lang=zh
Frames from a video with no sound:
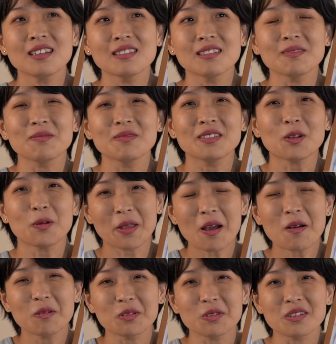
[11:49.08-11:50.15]
嗯，同
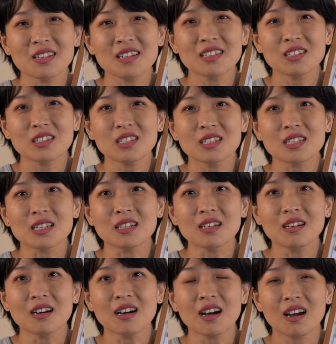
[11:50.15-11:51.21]
样我觉得这是一
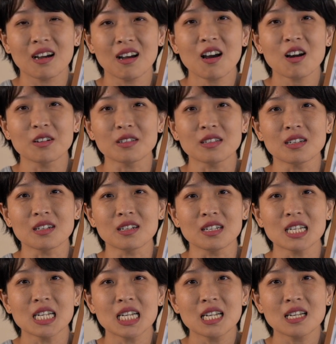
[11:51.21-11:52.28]
个很好的
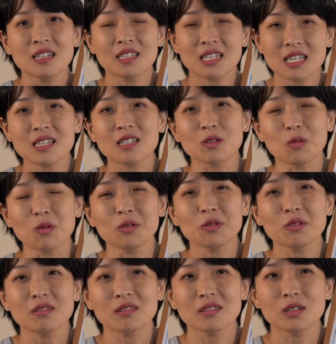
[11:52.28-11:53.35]
亲子活
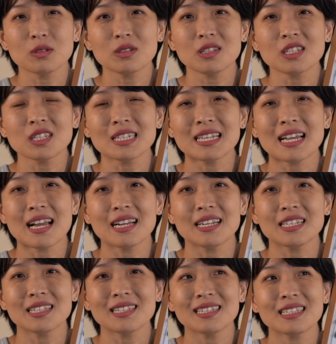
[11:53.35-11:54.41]
动，尤其是
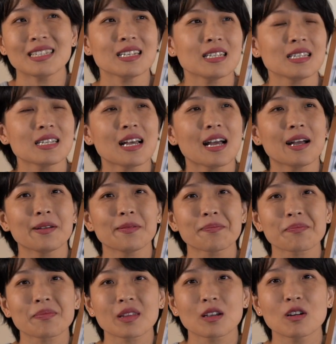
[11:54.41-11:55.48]
在现在
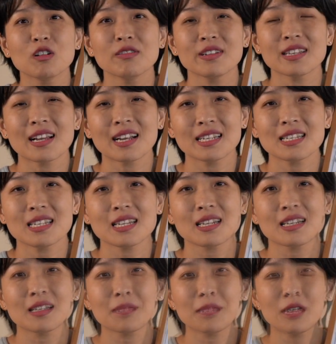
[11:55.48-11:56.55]
Covid
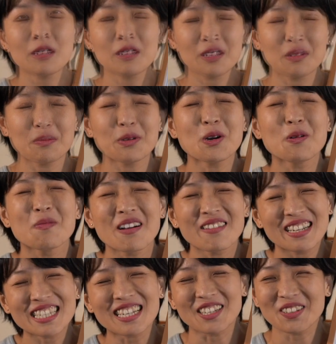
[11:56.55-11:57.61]
nineteen 可能没有办
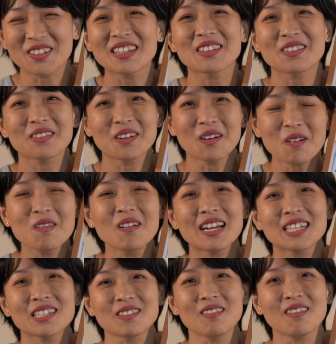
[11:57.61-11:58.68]
法享受更多的户
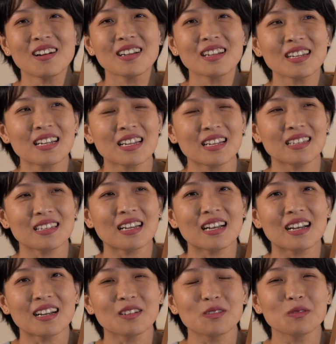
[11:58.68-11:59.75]
外时光。
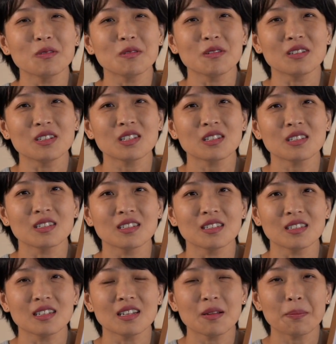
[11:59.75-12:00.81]
那如果
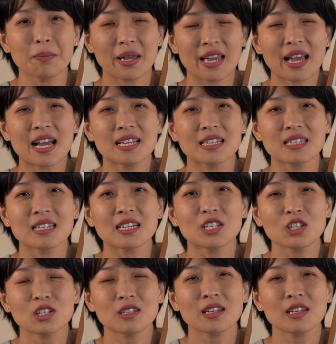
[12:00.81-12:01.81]
是陪孩子在室